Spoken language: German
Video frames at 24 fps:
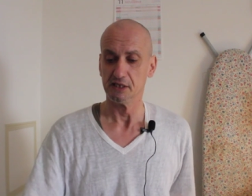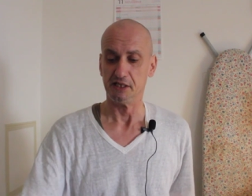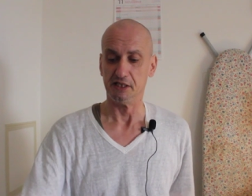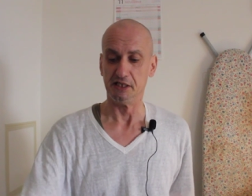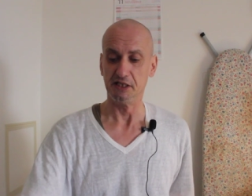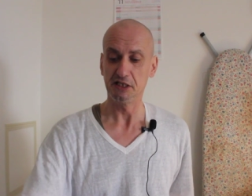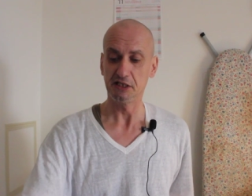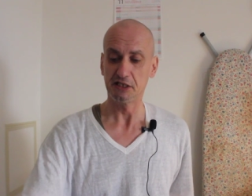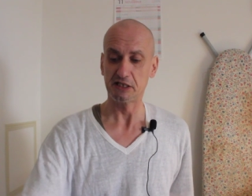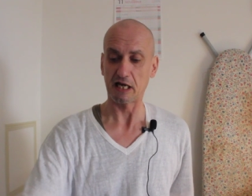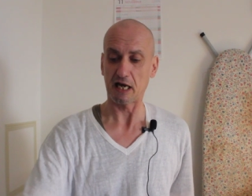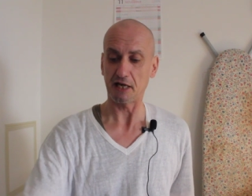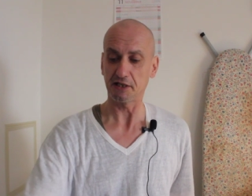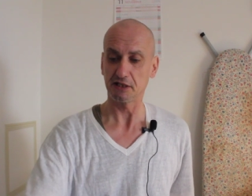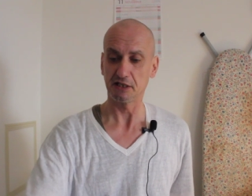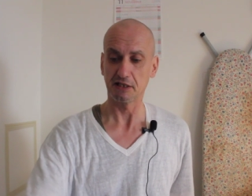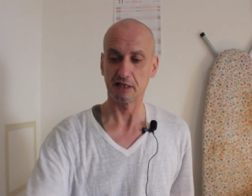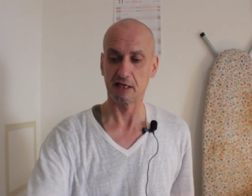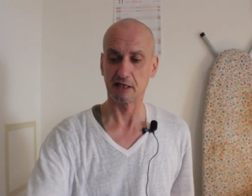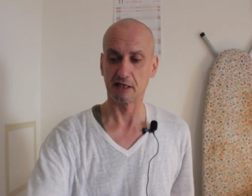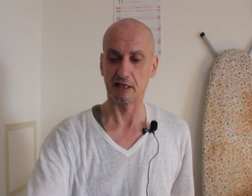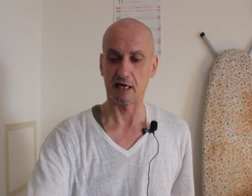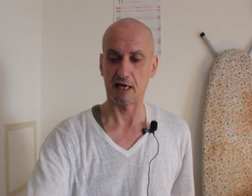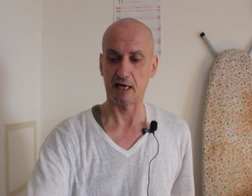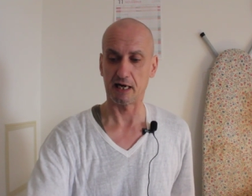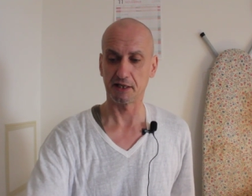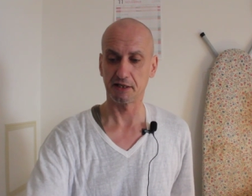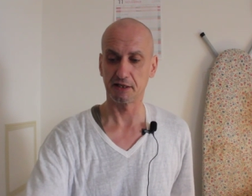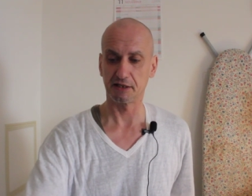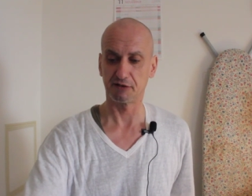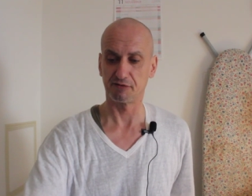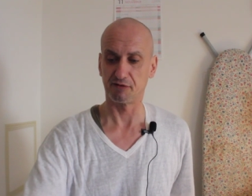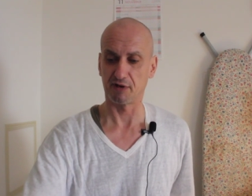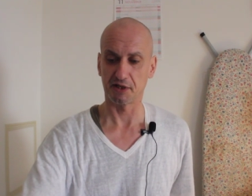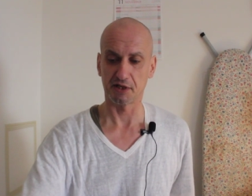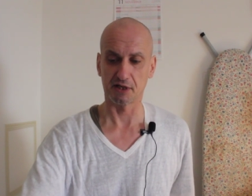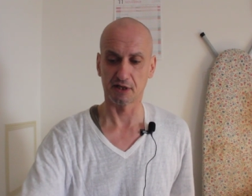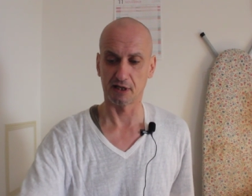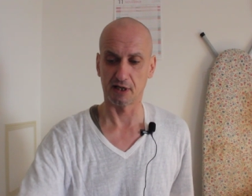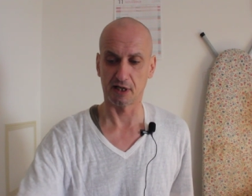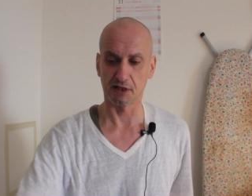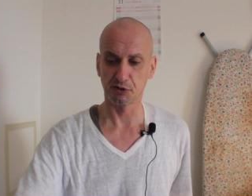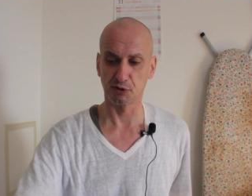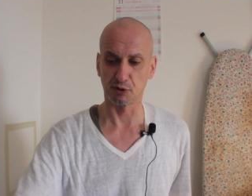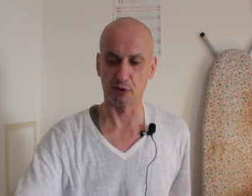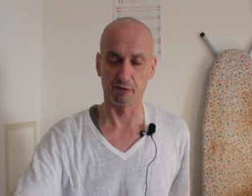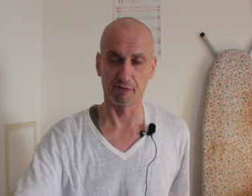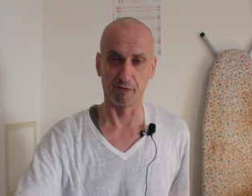Ich hatte da gerade, ich war da
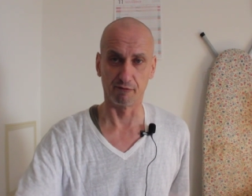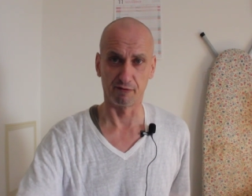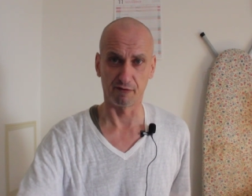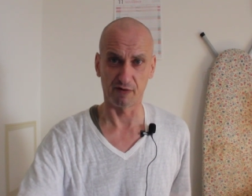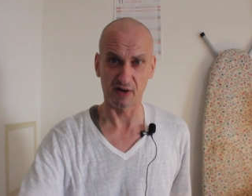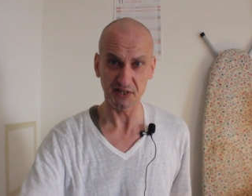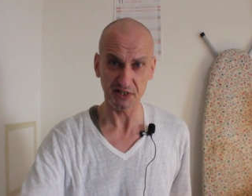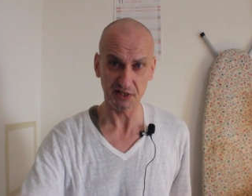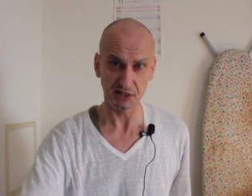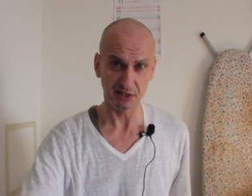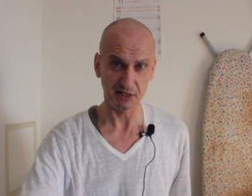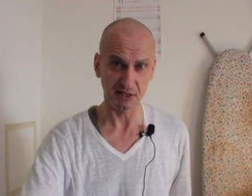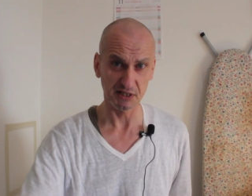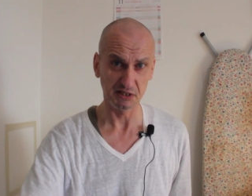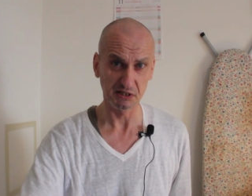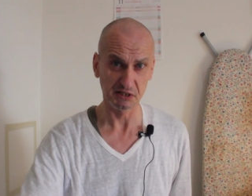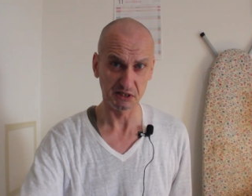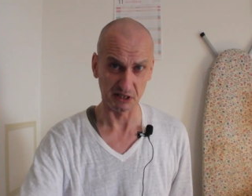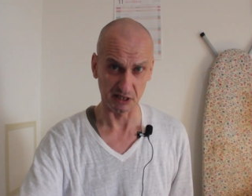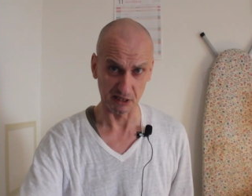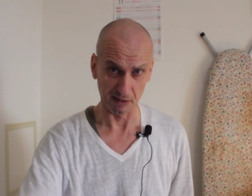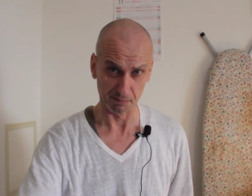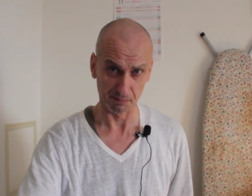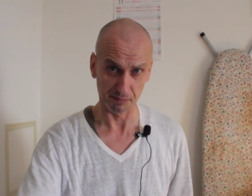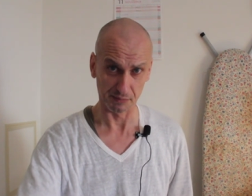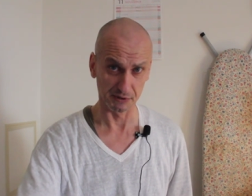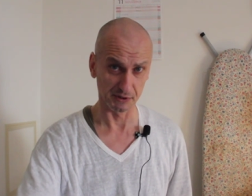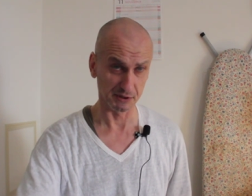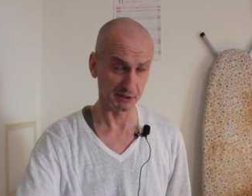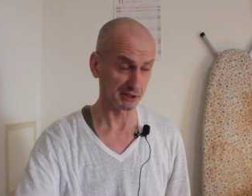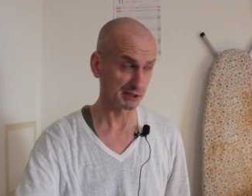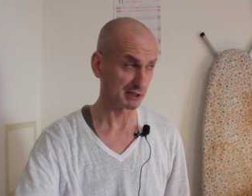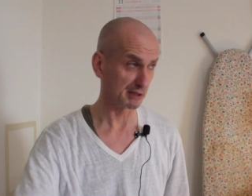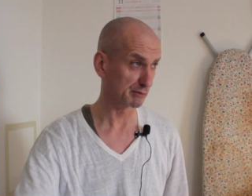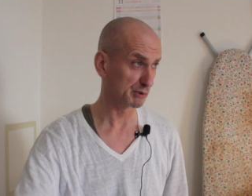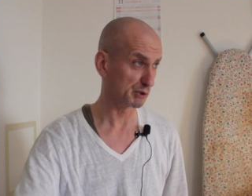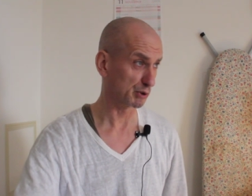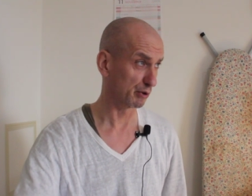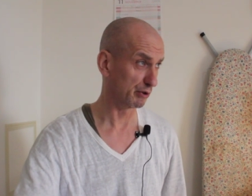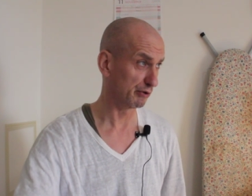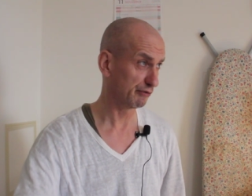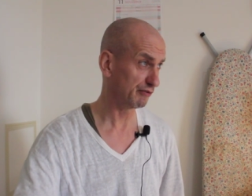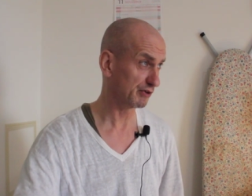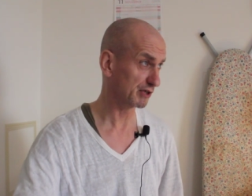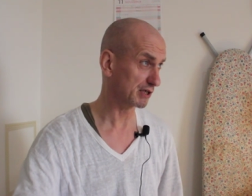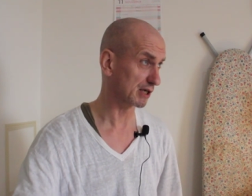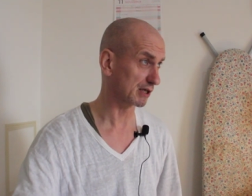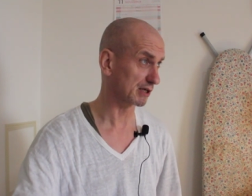gerade gerade so auf dem Fastentrip. Ne, das habe ich
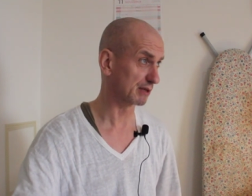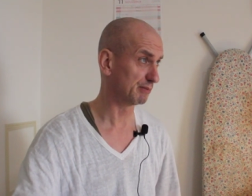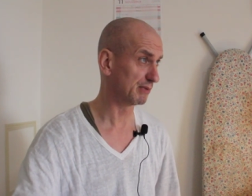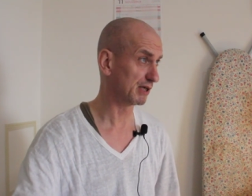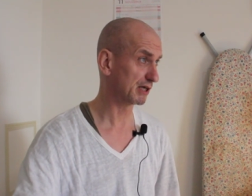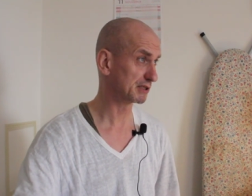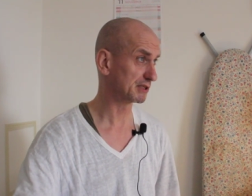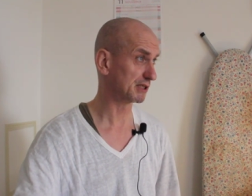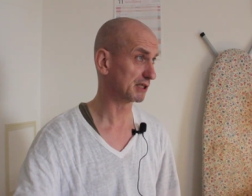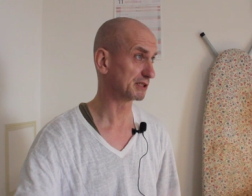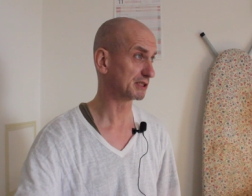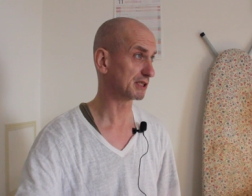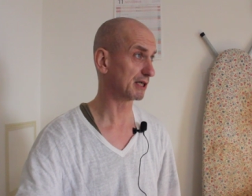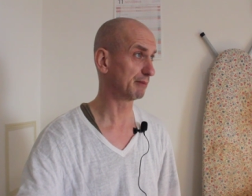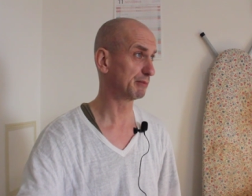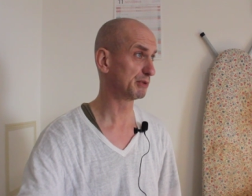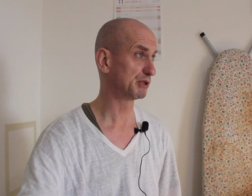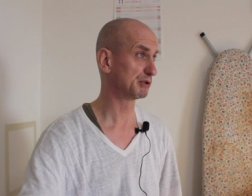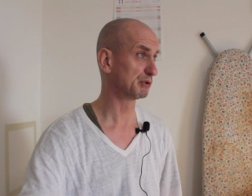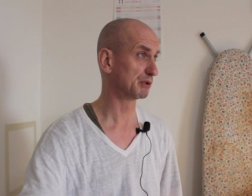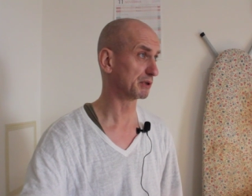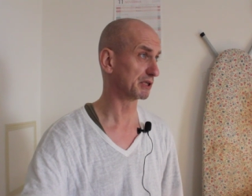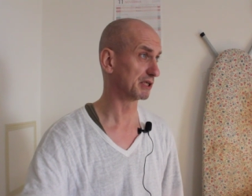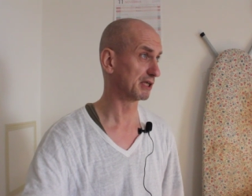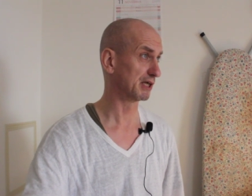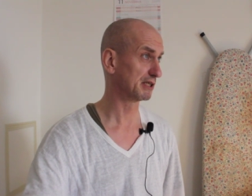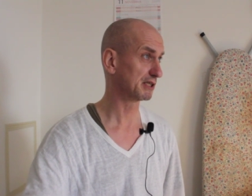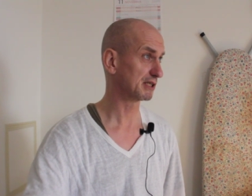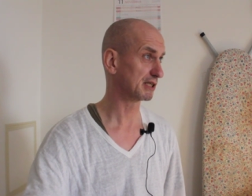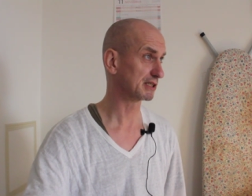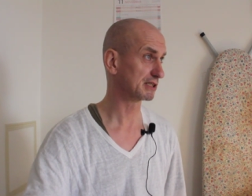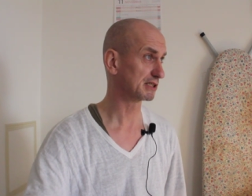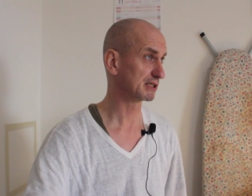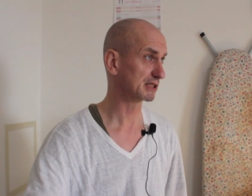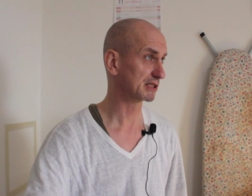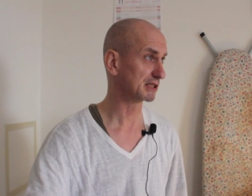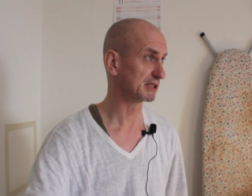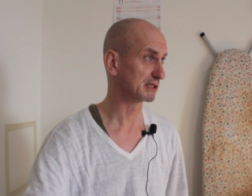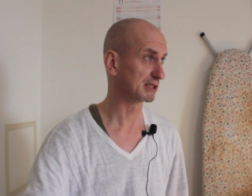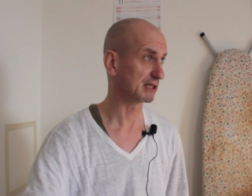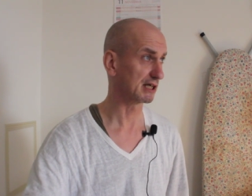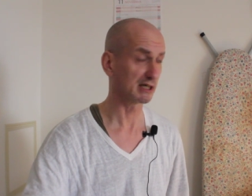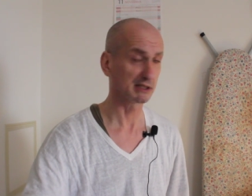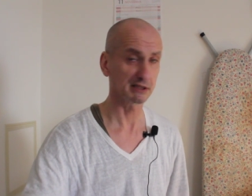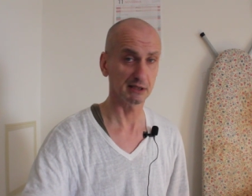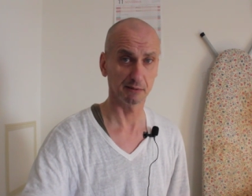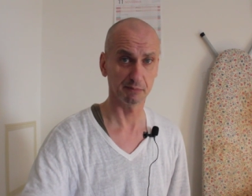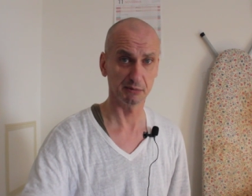häufiger gemacht als Abiturient, dass ich
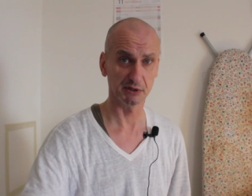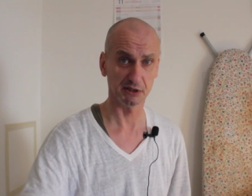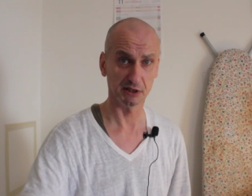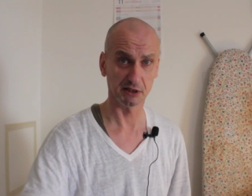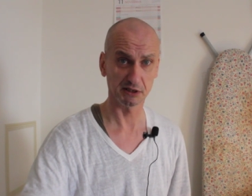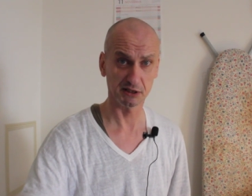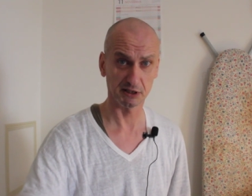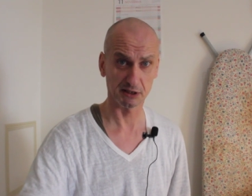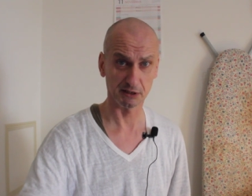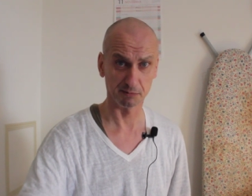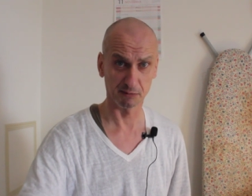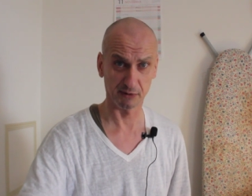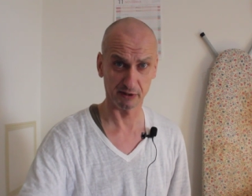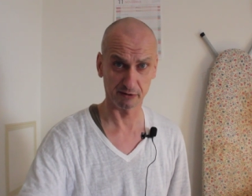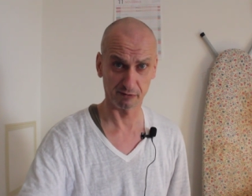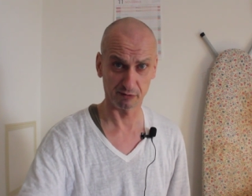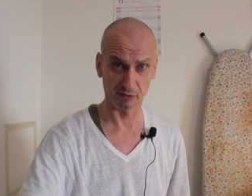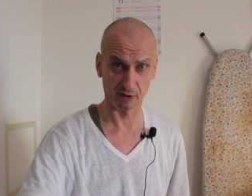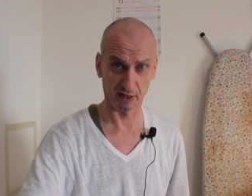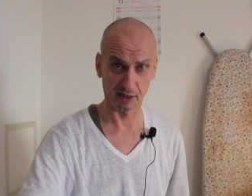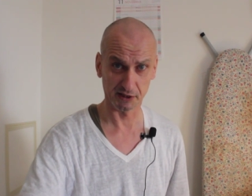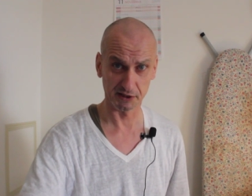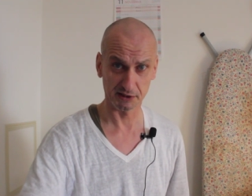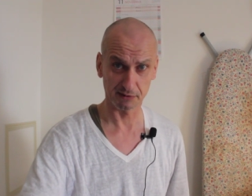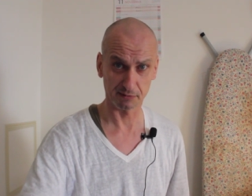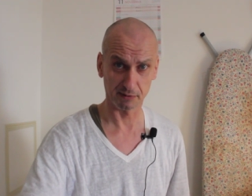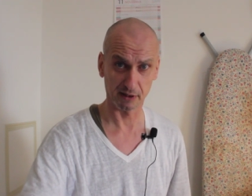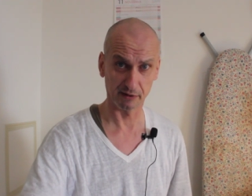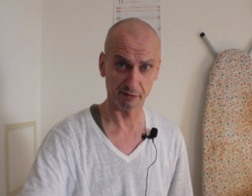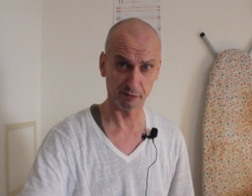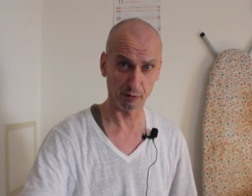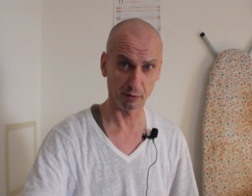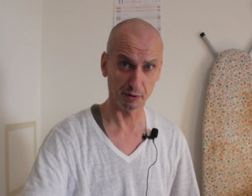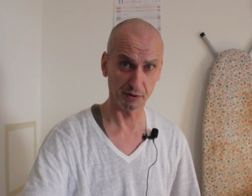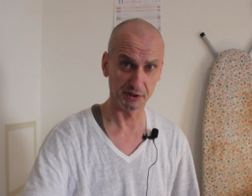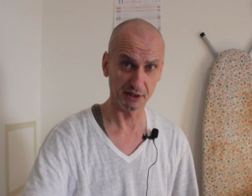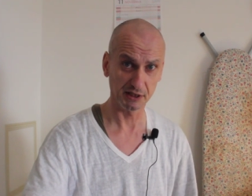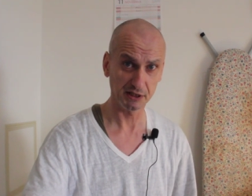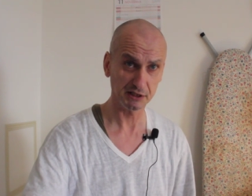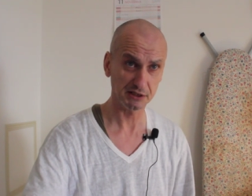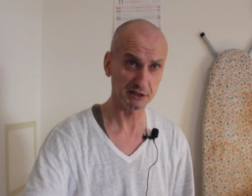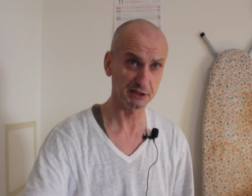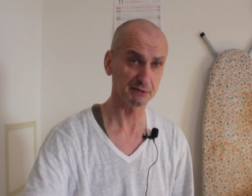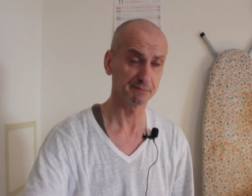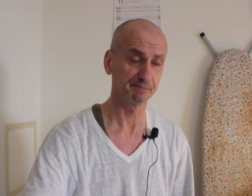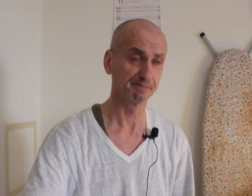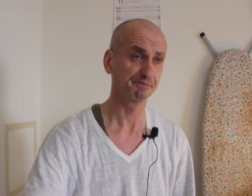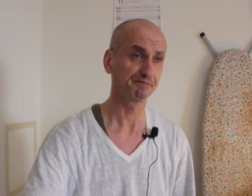gesagt habe, ich esse jetzt mal für ein, zwei Wochen
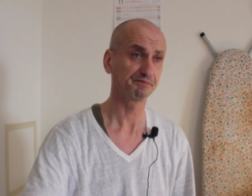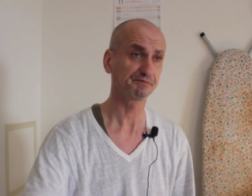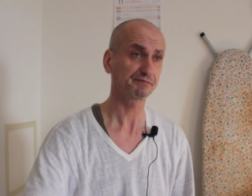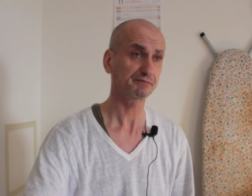nichts.